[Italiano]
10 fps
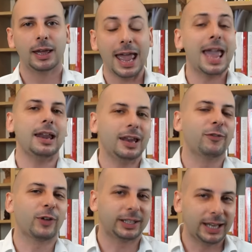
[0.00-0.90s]
E nel
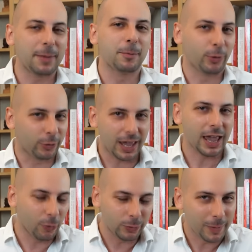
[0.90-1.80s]
frattempo
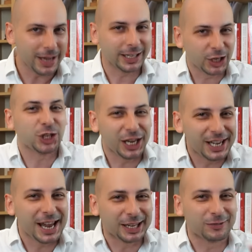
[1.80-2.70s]
che ovviamente
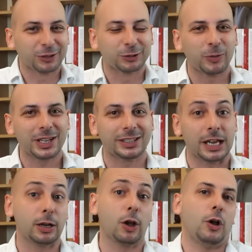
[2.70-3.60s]
scegliete il vostro
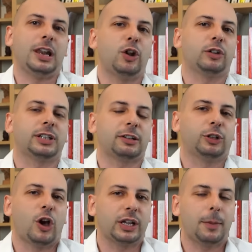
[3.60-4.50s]
vessillo, la nostra
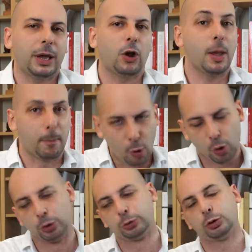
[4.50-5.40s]
storia però è
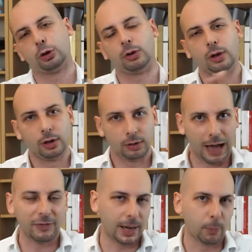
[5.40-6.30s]
molto
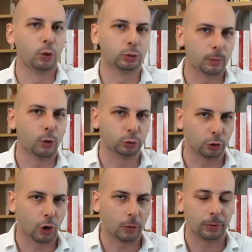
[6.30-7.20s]
avviene molto molto
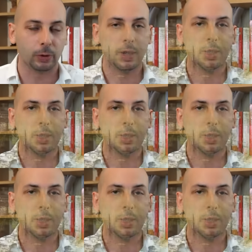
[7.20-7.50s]
dopo.